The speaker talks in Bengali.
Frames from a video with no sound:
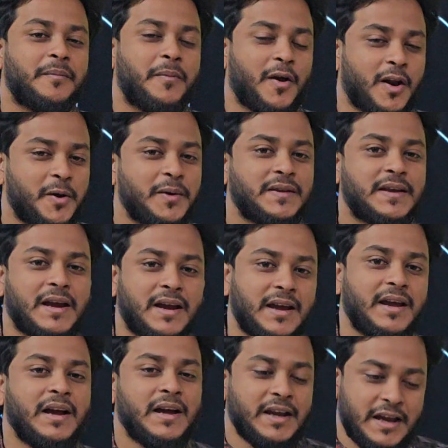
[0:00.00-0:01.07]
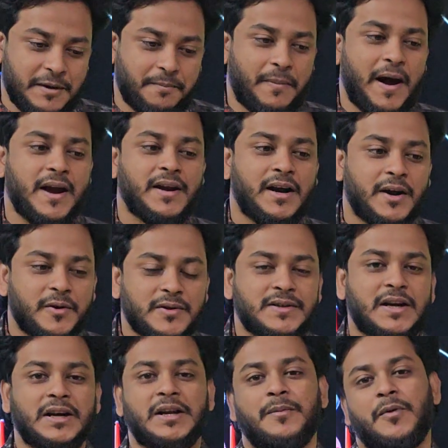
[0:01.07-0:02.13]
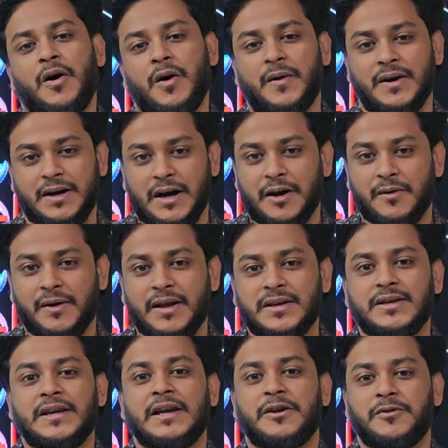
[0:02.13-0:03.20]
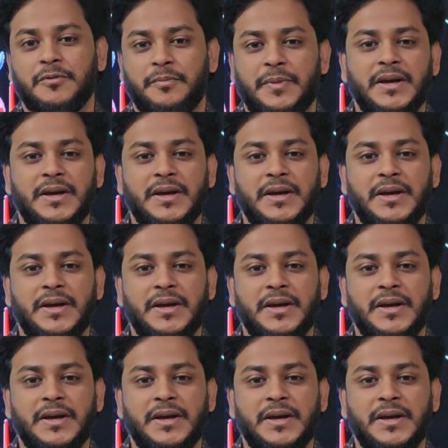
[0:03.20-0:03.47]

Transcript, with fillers: বলা হয়ে থাকে এই পাইরানোজ কাঠামো হওয়ার কারণে সে একটু